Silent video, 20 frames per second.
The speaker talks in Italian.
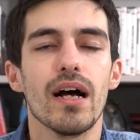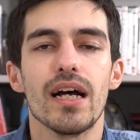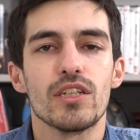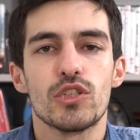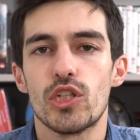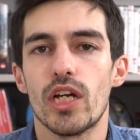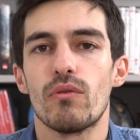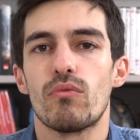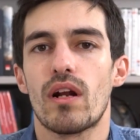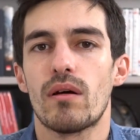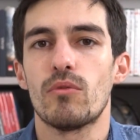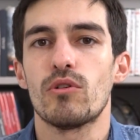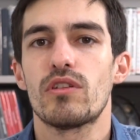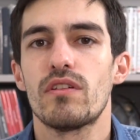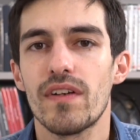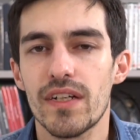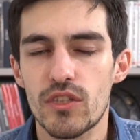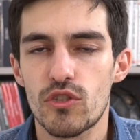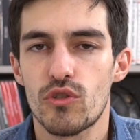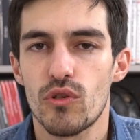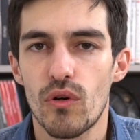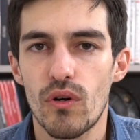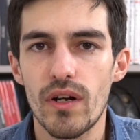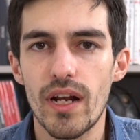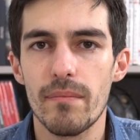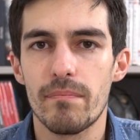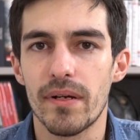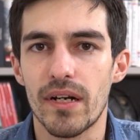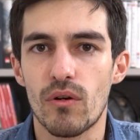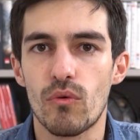C'è una
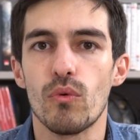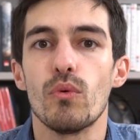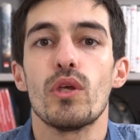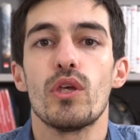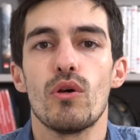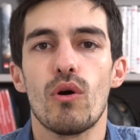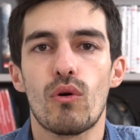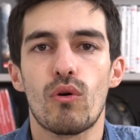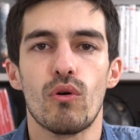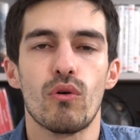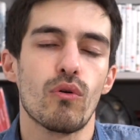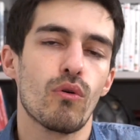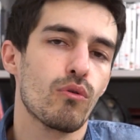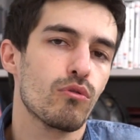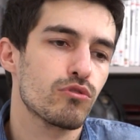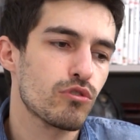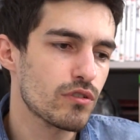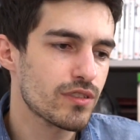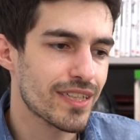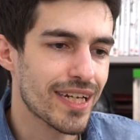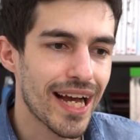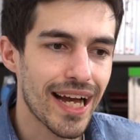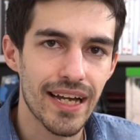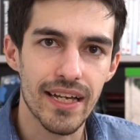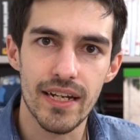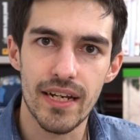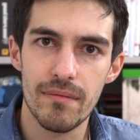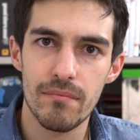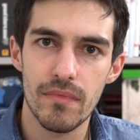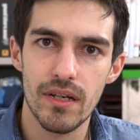motivazione per cui io ho concluso
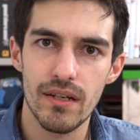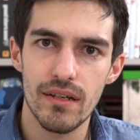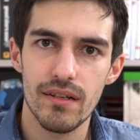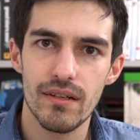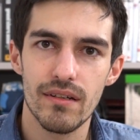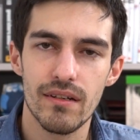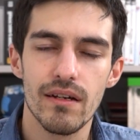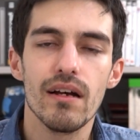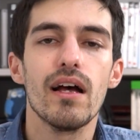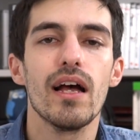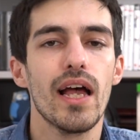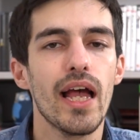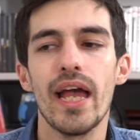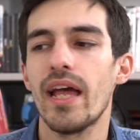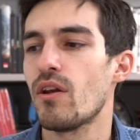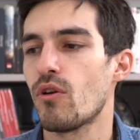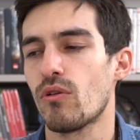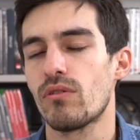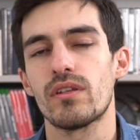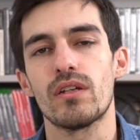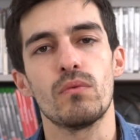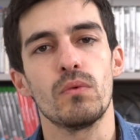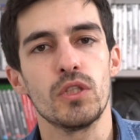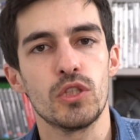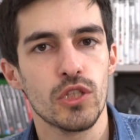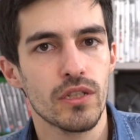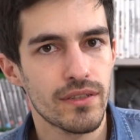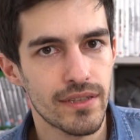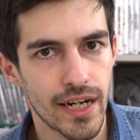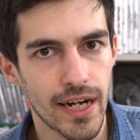Skyrim e non The
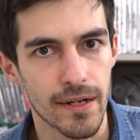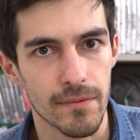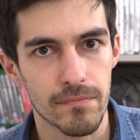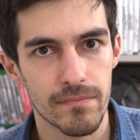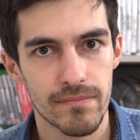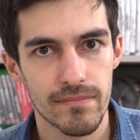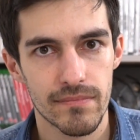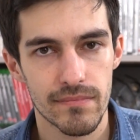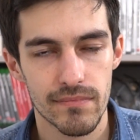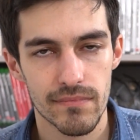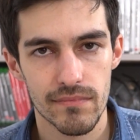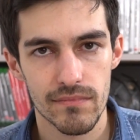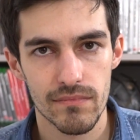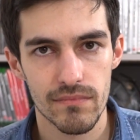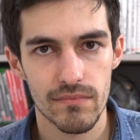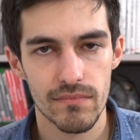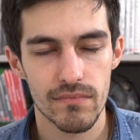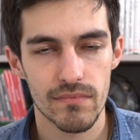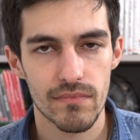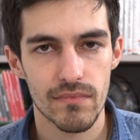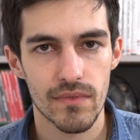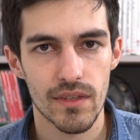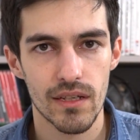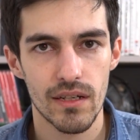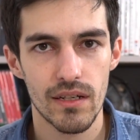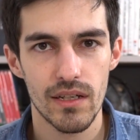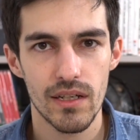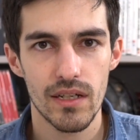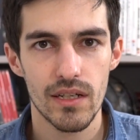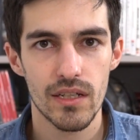Witcher 3.
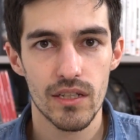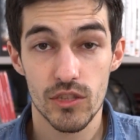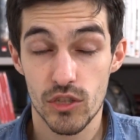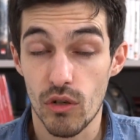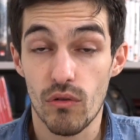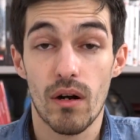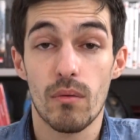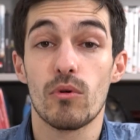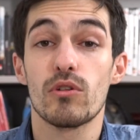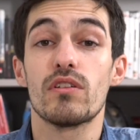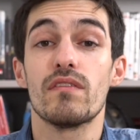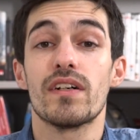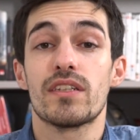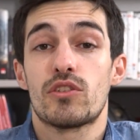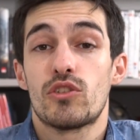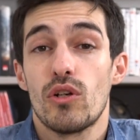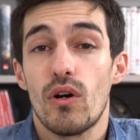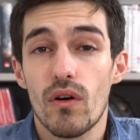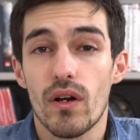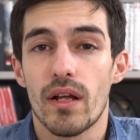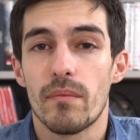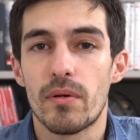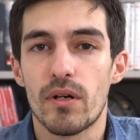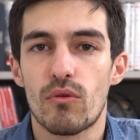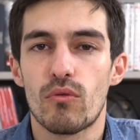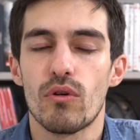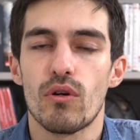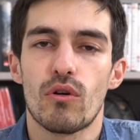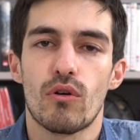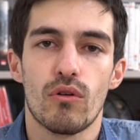C'è una motivazione per
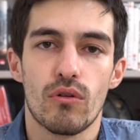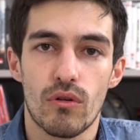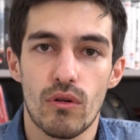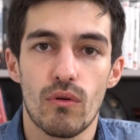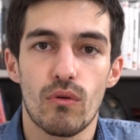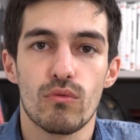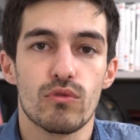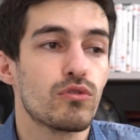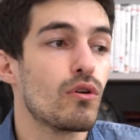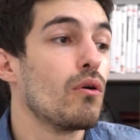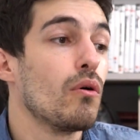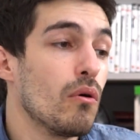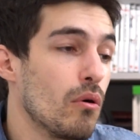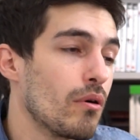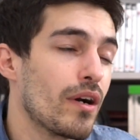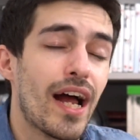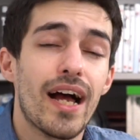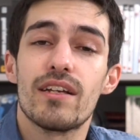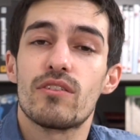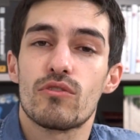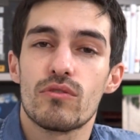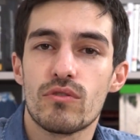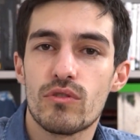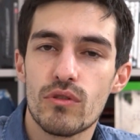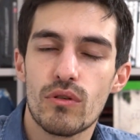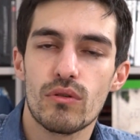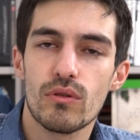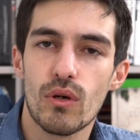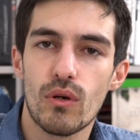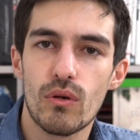cui ho concluso Horizon
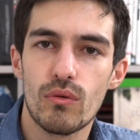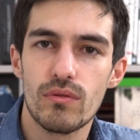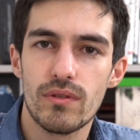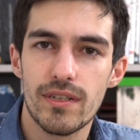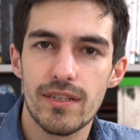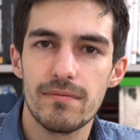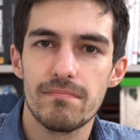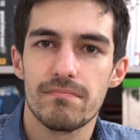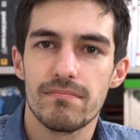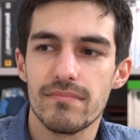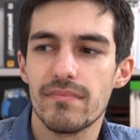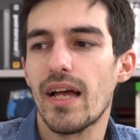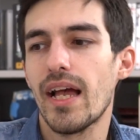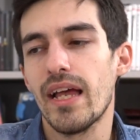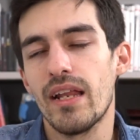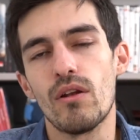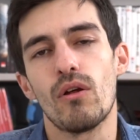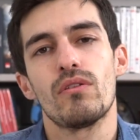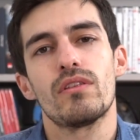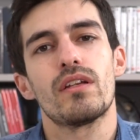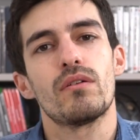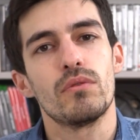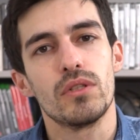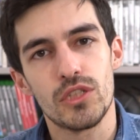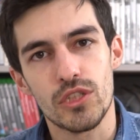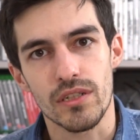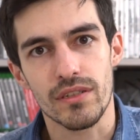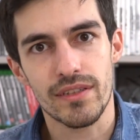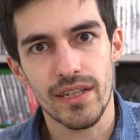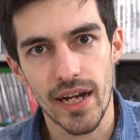Zero Dawn e non The
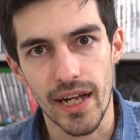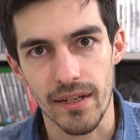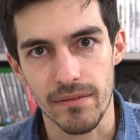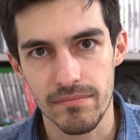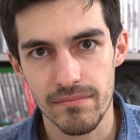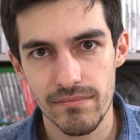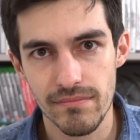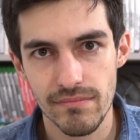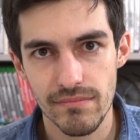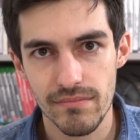Witcher 3.